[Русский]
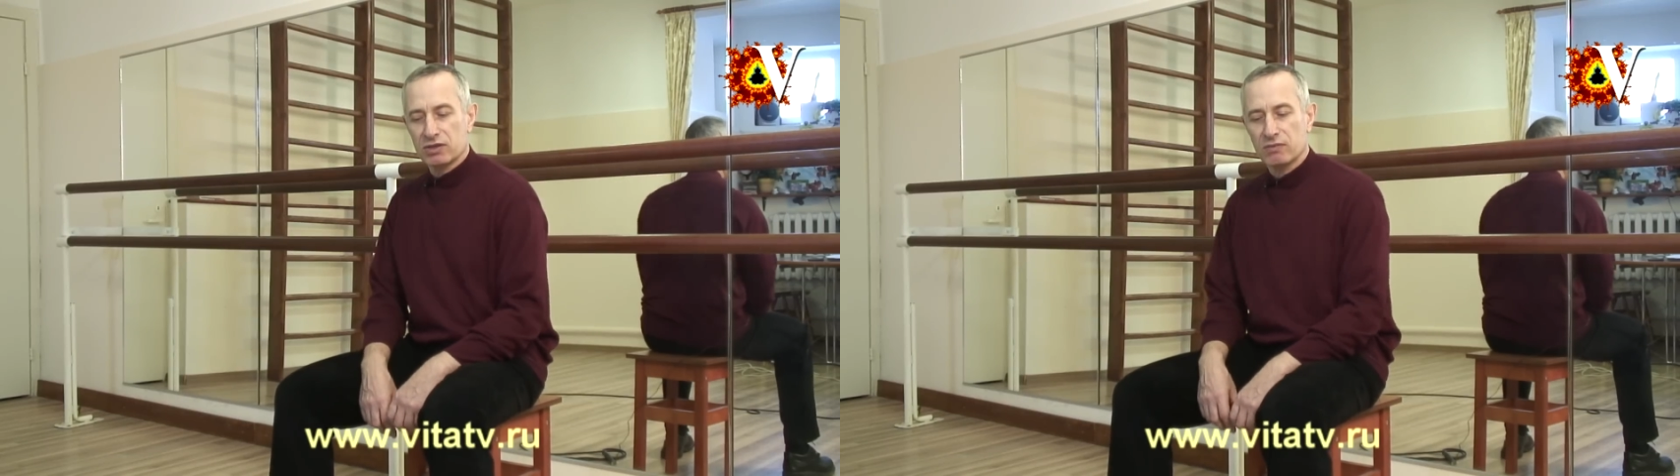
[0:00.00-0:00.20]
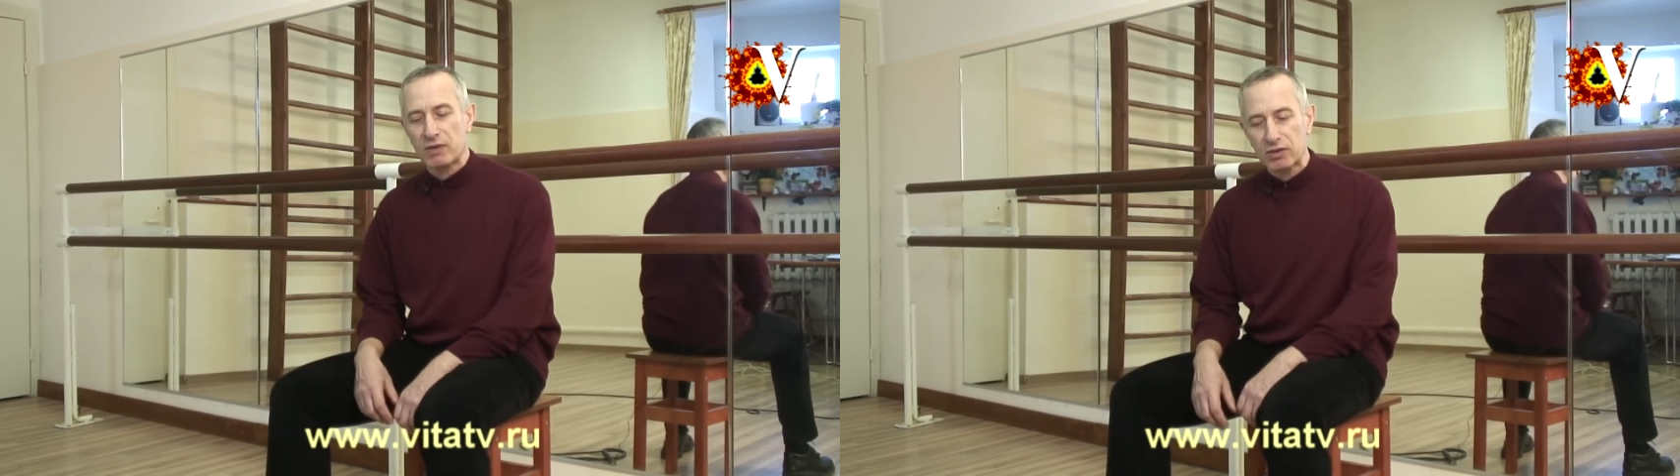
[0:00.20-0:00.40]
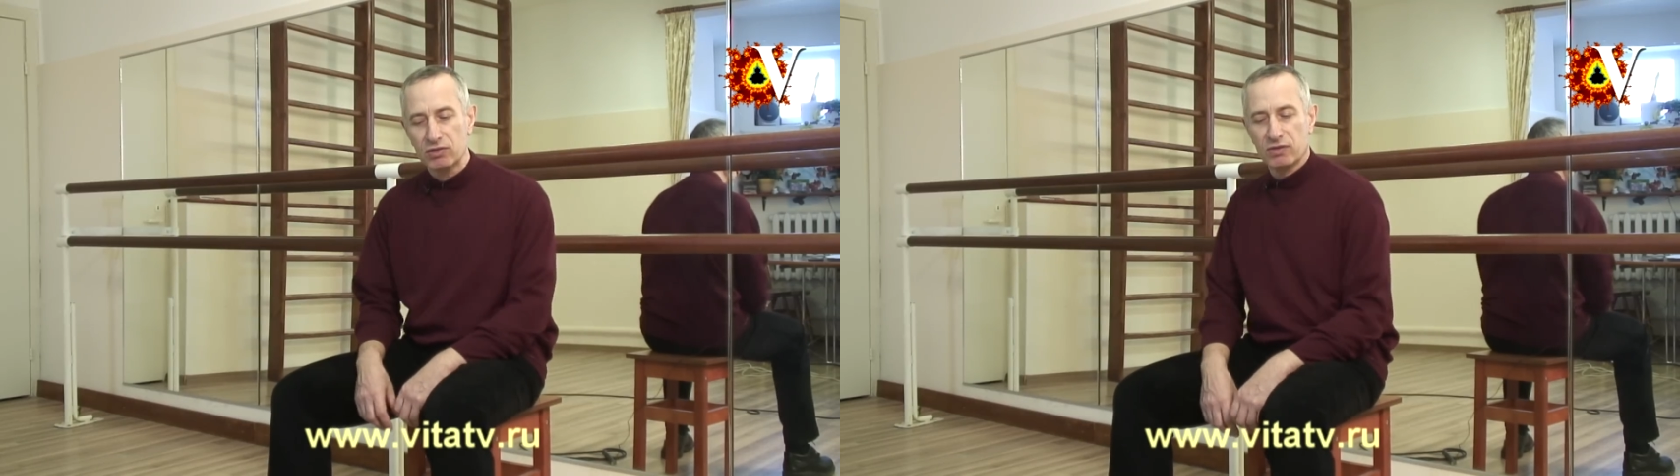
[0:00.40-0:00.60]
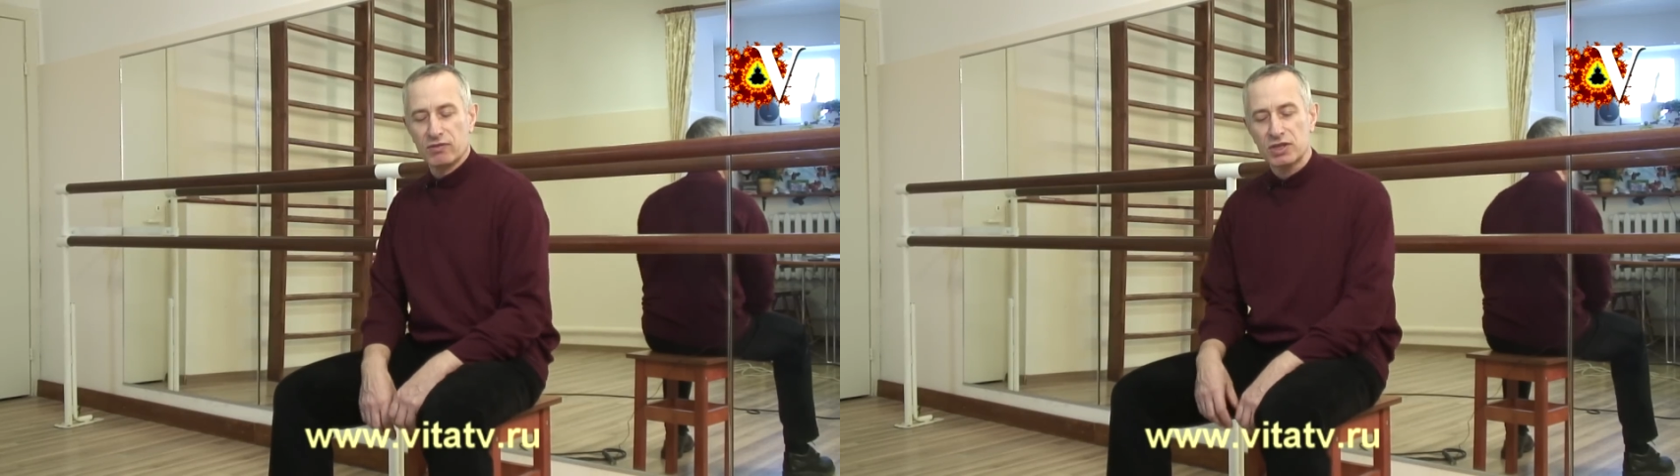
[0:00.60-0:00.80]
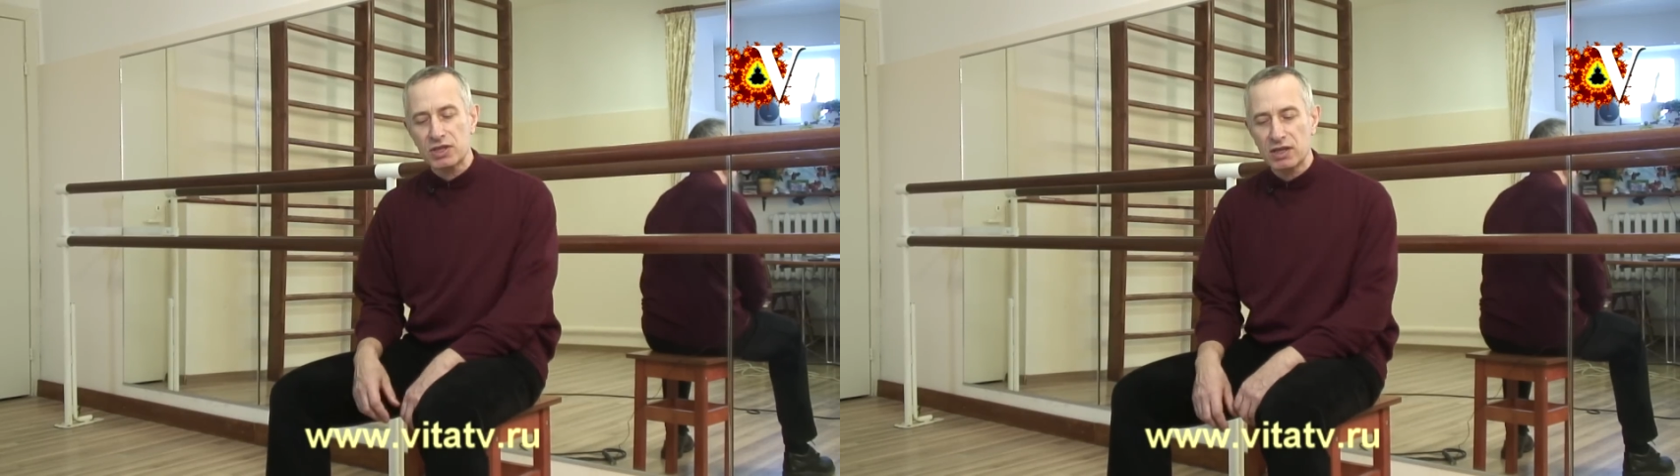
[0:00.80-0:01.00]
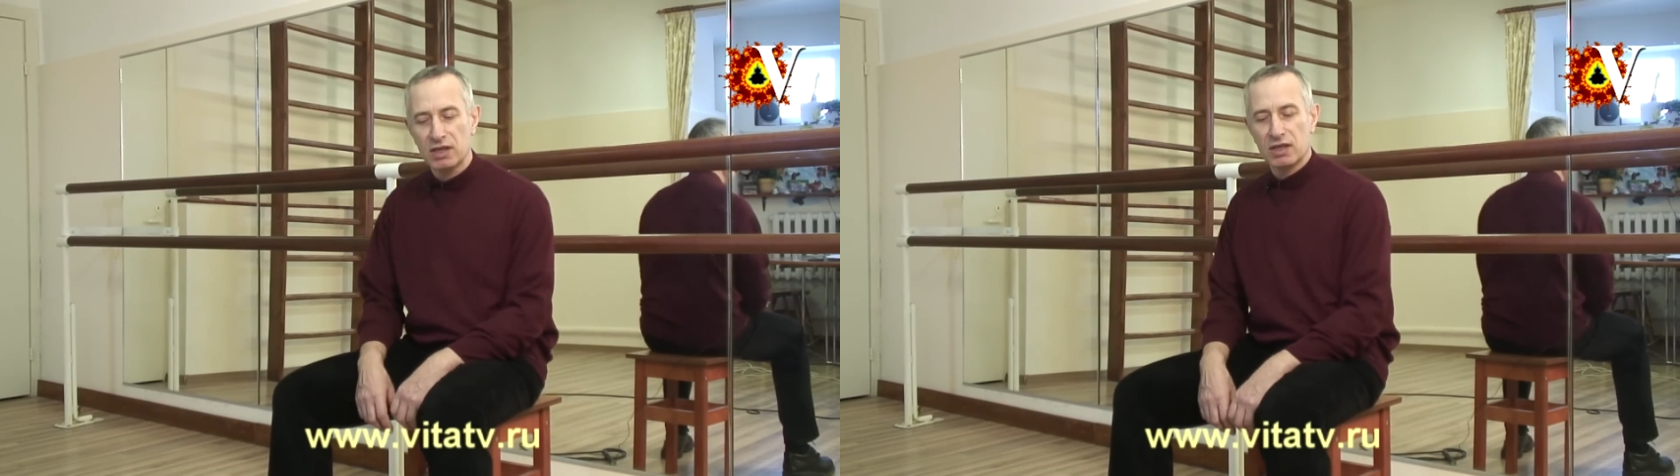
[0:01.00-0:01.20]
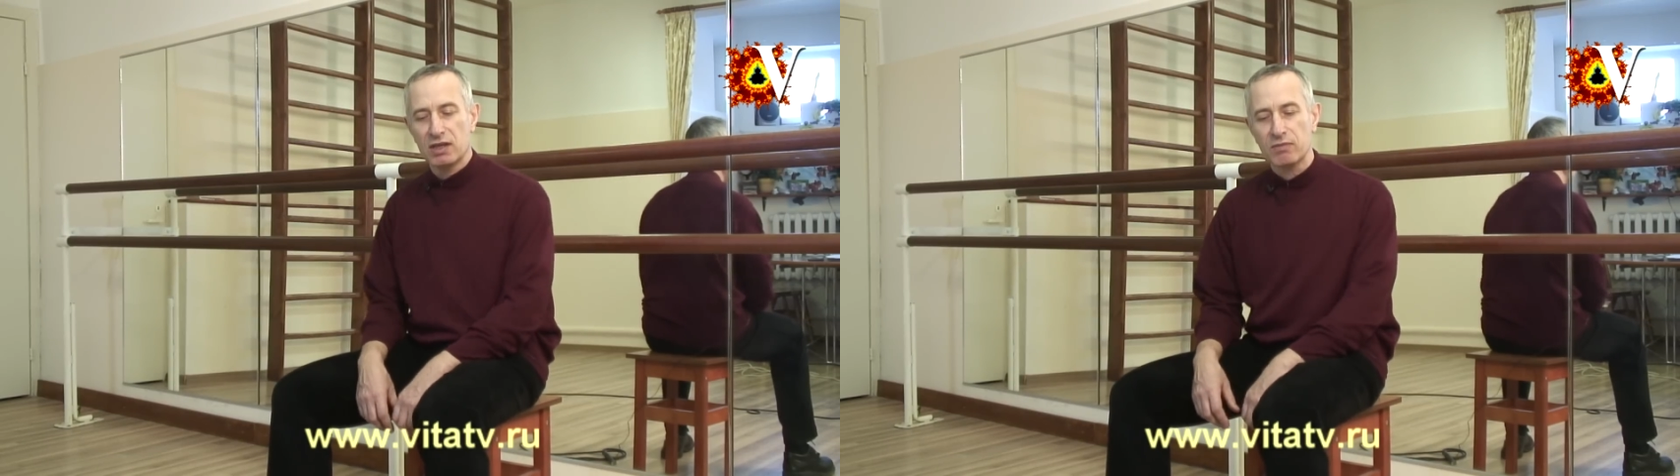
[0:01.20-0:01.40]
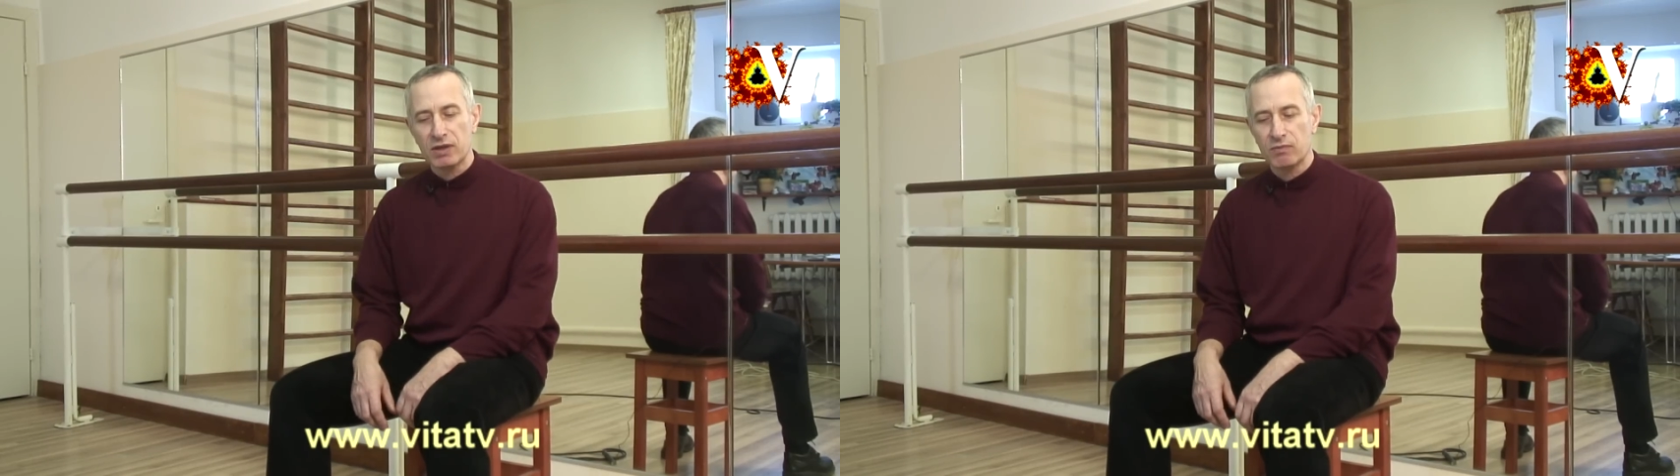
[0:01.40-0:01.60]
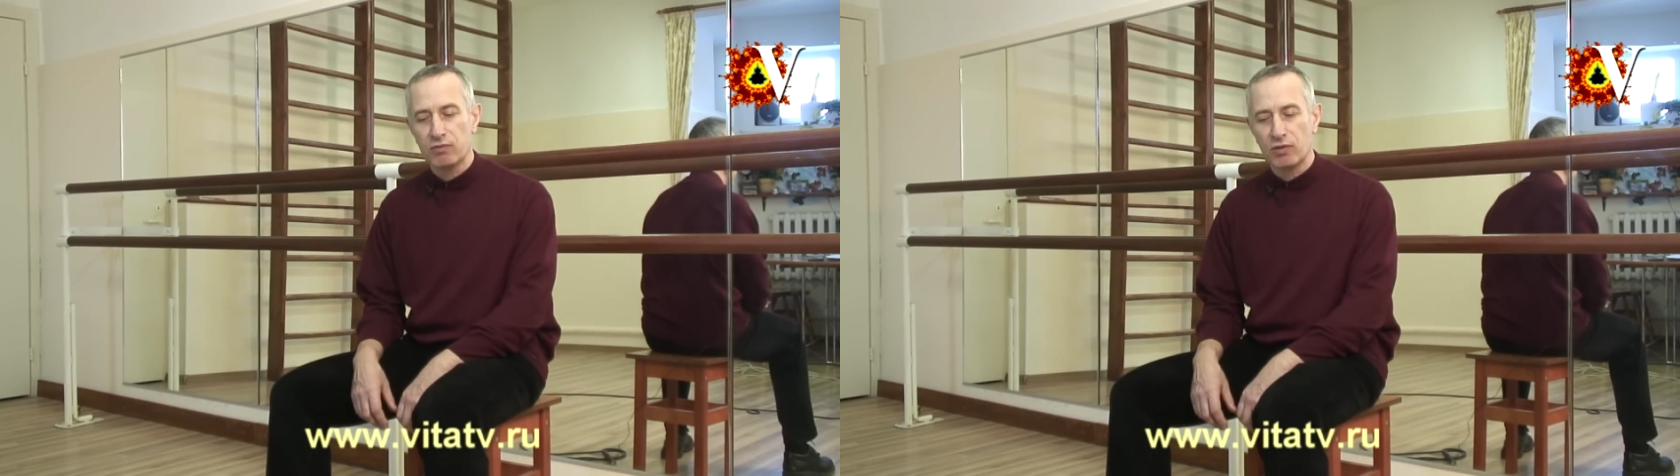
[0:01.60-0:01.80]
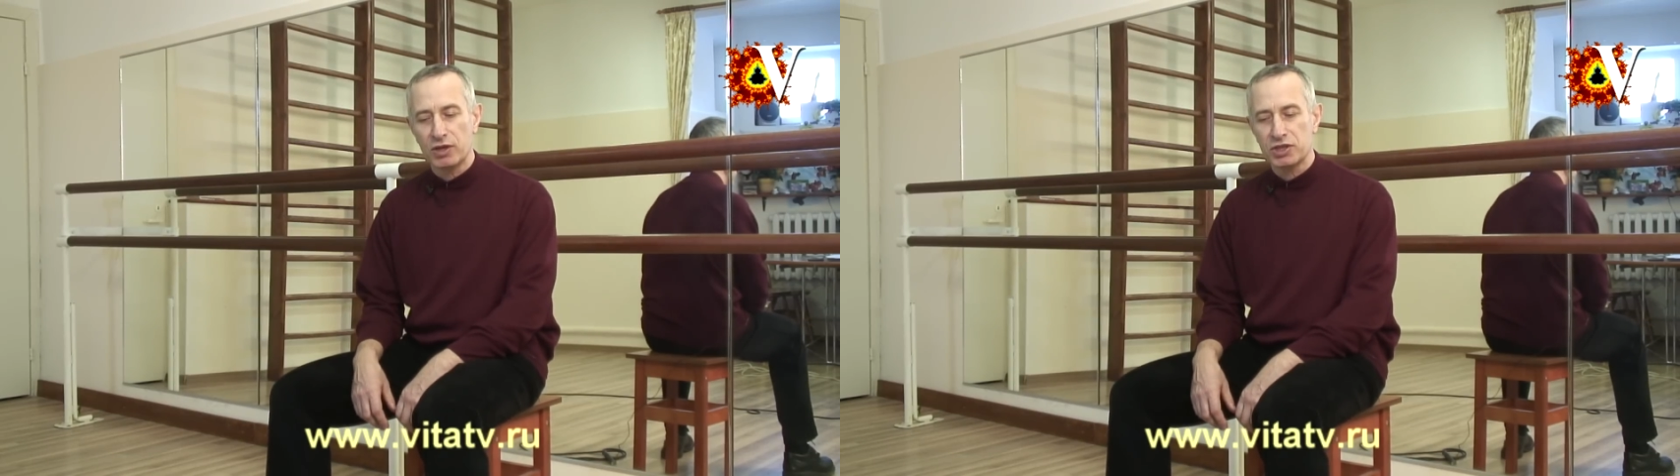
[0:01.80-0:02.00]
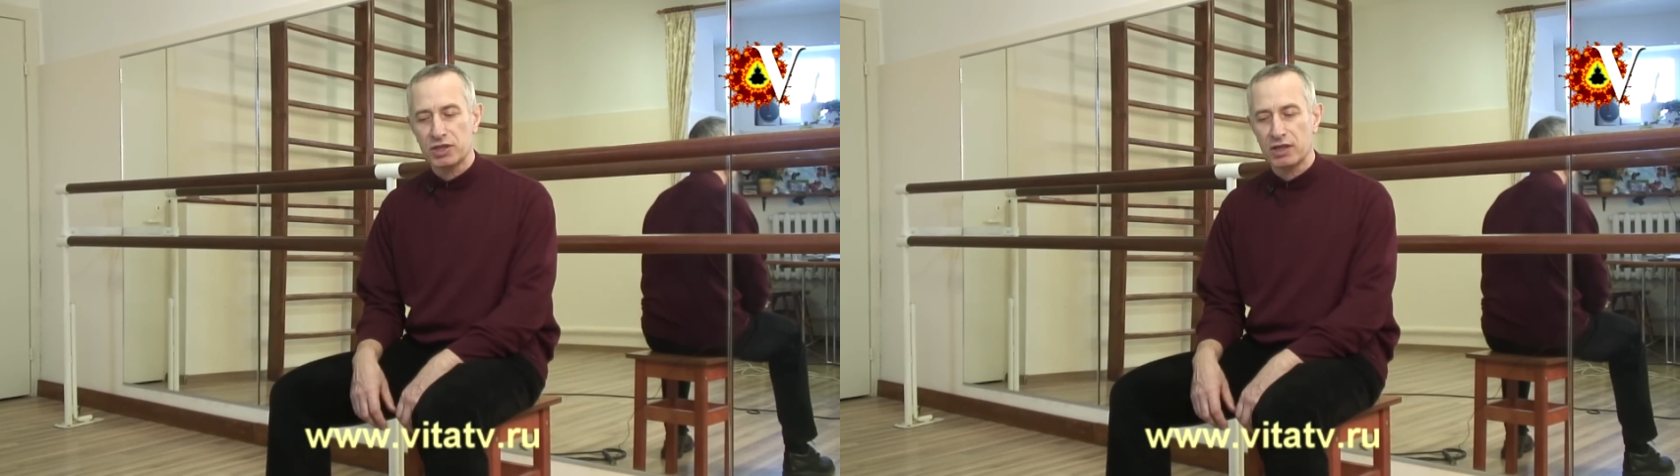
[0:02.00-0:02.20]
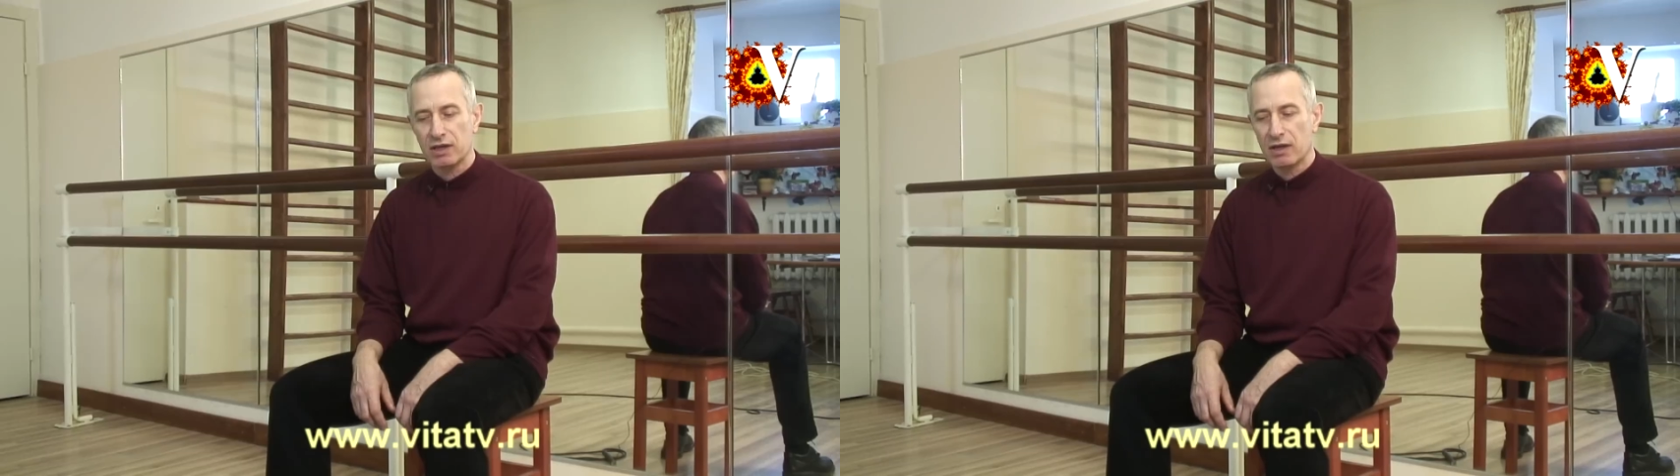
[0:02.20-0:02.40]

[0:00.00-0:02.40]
чтобы одно движение не было больше.